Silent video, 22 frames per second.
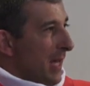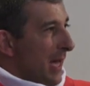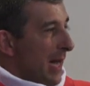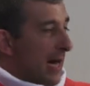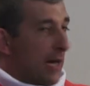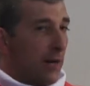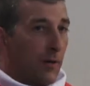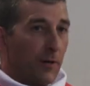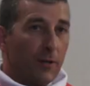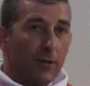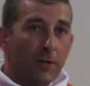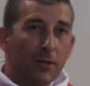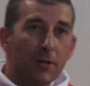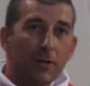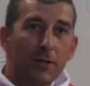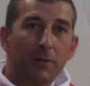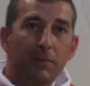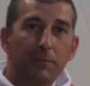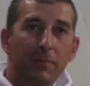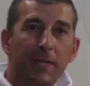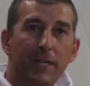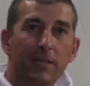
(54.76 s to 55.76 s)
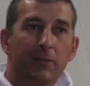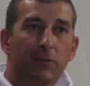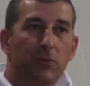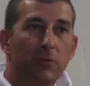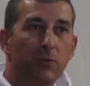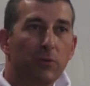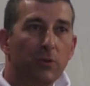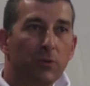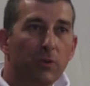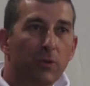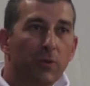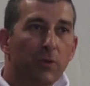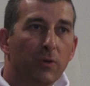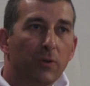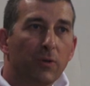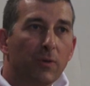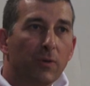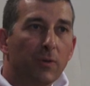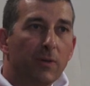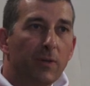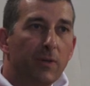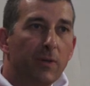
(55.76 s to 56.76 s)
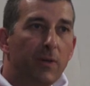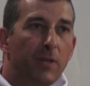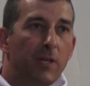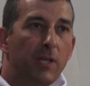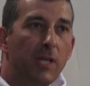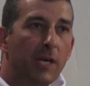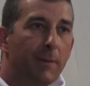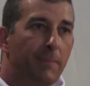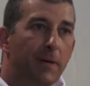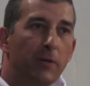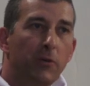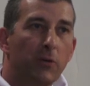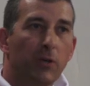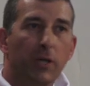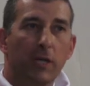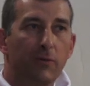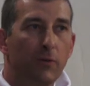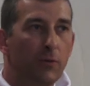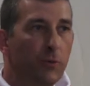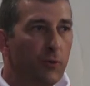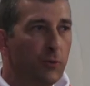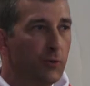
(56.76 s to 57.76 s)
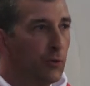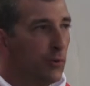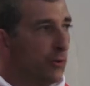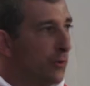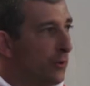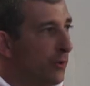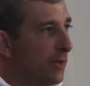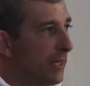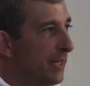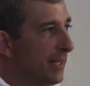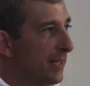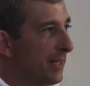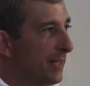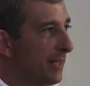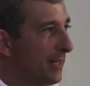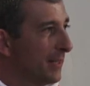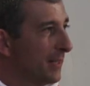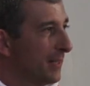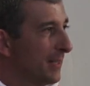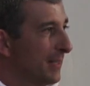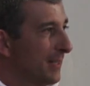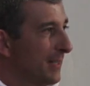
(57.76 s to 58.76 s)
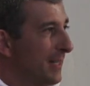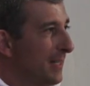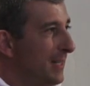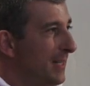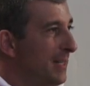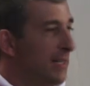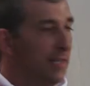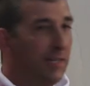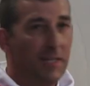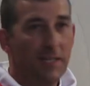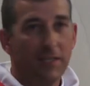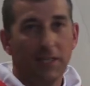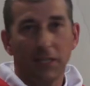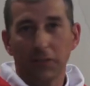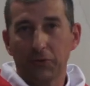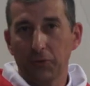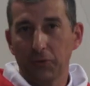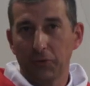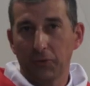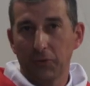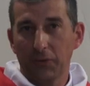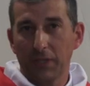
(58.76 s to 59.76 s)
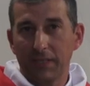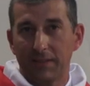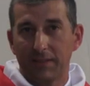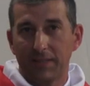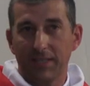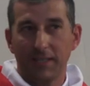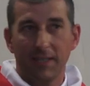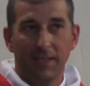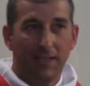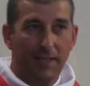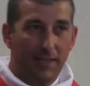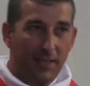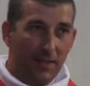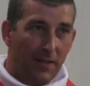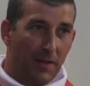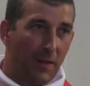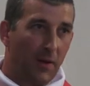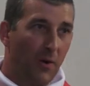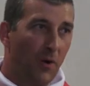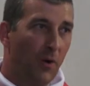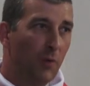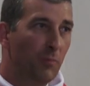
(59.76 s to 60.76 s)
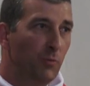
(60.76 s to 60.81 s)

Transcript: Alors, bien sûr, il n'y a pas de révolution en l'air, l'Église a toujours été en